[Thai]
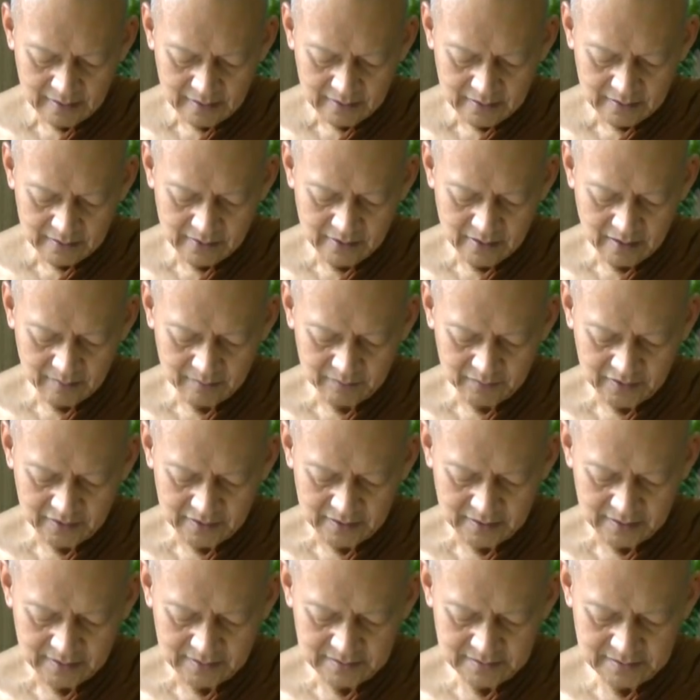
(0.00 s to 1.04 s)
ย่อมถึง
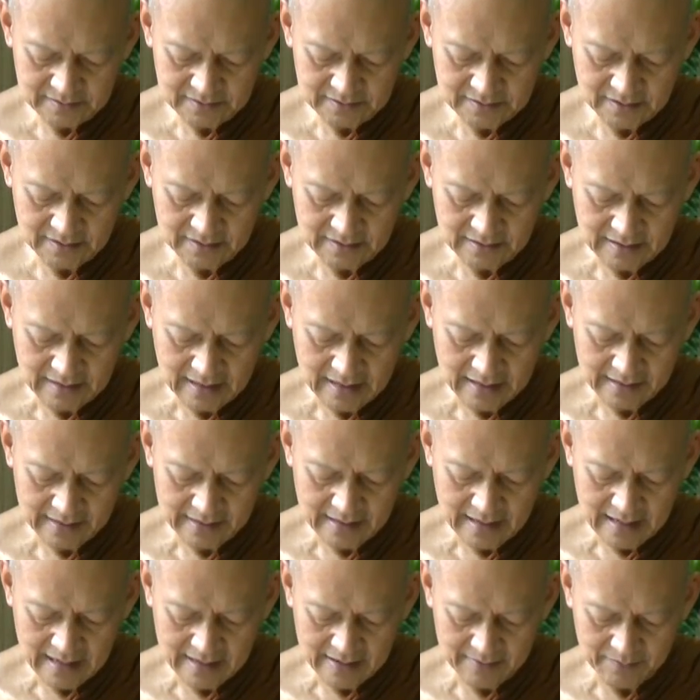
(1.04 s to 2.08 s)
ซึ่งการ
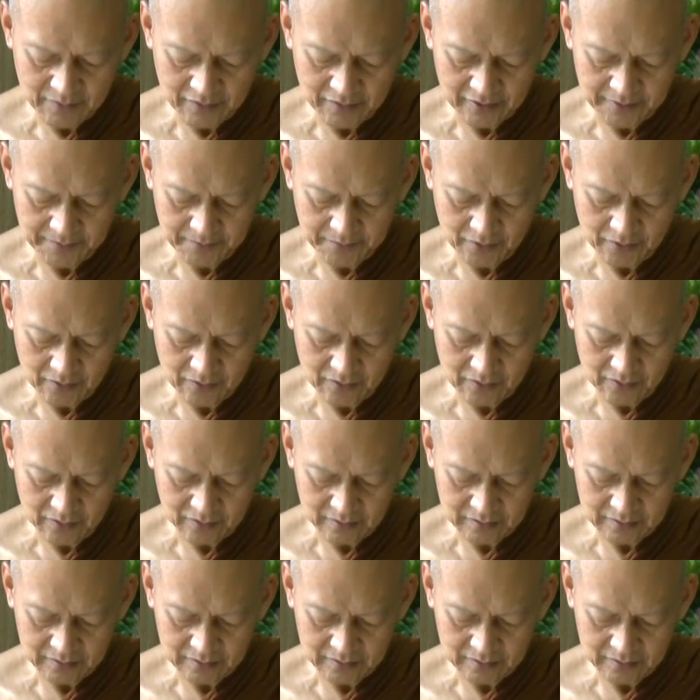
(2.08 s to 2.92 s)
ได้บริโภค